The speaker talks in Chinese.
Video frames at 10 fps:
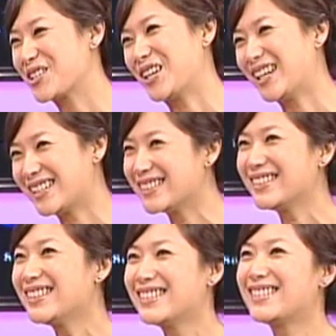所以
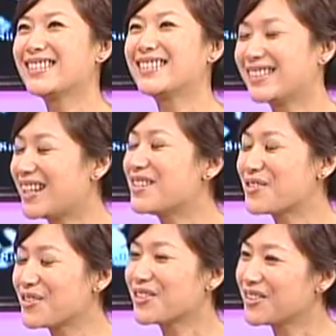这个很难
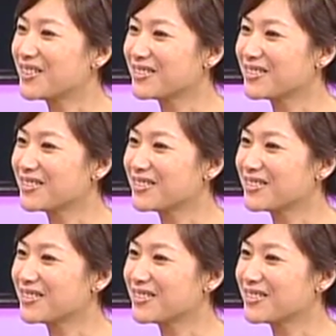说。对。